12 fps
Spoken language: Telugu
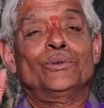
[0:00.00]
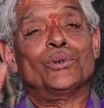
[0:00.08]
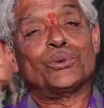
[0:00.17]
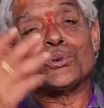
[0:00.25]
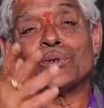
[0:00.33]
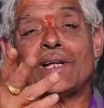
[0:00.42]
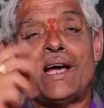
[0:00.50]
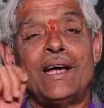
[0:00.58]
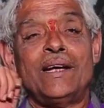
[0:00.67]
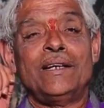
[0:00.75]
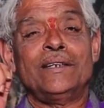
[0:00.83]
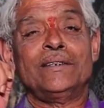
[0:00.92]
గుర్తుందా
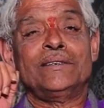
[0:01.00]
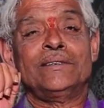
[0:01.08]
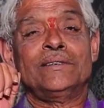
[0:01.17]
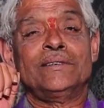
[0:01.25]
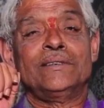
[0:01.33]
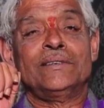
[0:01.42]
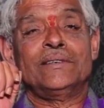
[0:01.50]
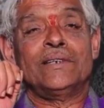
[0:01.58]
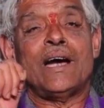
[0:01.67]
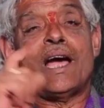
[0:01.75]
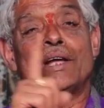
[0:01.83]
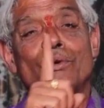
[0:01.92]

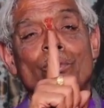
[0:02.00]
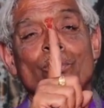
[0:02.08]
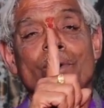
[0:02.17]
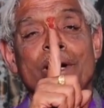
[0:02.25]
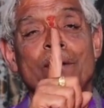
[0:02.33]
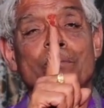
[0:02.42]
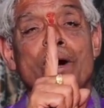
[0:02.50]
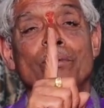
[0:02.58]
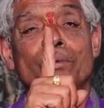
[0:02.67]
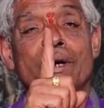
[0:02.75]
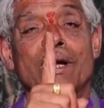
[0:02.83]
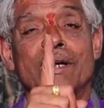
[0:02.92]
ఆయన ఒక్కడే
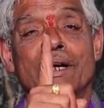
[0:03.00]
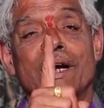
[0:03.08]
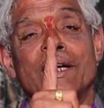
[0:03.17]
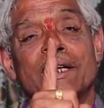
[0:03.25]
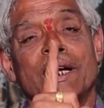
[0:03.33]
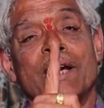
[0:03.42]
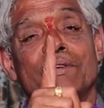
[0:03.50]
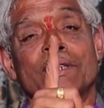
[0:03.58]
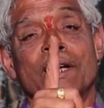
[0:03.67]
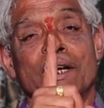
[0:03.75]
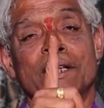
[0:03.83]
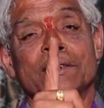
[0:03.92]
బాబుగారిని గట్టిగా
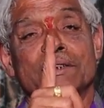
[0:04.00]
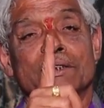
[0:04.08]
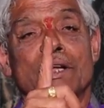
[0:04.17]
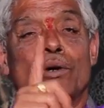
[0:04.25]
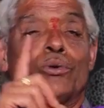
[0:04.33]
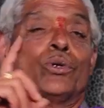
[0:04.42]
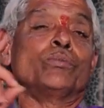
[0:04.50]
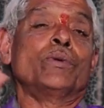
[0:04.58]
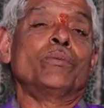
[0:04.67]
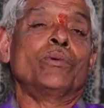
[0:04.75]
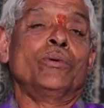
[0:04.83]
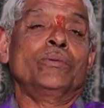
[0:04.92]
వ్యతిరేకించింది ఆ
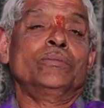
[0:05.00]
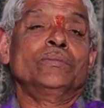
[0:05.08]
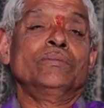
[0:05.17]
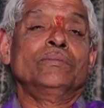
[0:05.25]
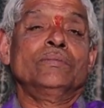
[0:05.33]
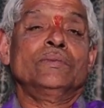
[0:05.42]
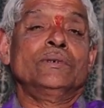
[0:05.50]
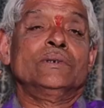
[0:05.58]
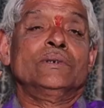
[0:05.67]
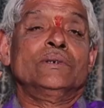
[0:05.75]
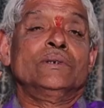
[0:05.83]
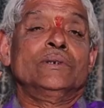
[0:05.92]
కుటుంబంలో
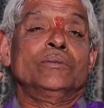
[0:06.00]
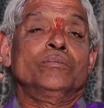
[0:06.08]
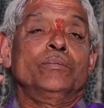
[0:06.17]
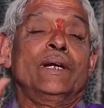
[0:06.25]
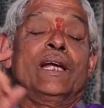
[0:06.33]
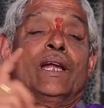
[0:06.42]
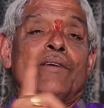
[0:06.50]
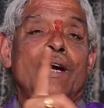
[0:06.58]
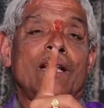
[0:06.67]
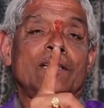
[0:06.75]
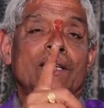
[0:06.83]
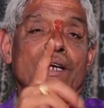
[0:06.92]
మిగిలిన
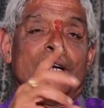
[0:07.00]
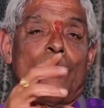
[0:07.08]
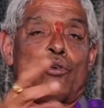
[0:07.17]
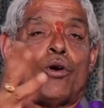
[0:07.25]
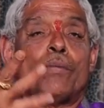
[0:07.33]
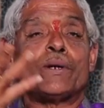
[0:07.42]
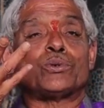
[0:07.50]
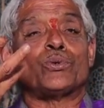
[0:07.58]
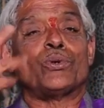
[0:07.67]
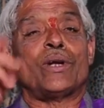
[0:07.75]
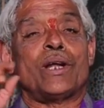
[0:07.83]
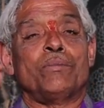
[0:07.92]
వాళ్ళందరినీ
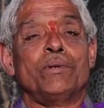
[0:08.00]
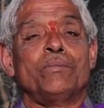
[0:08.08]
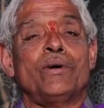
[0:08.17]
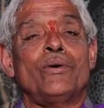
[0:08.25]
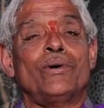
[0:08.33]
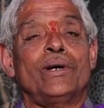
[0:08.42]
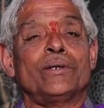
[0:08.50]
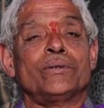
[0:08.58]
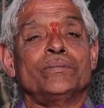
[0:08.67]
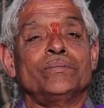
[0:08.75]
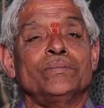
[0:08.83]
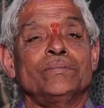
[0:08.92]
లోపరుచుకున్నారు మీ
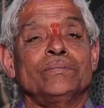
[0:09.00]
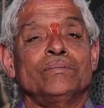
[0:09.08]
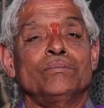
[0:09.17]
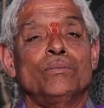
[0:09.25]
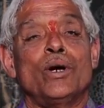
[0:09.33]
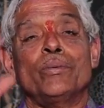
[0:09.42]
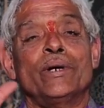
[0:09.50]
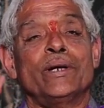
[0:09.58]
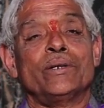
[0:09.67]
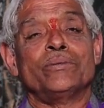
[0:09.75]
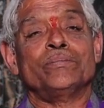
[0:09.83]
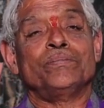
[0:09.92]
బావగారు
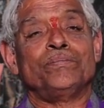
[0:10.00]
బాబుగారు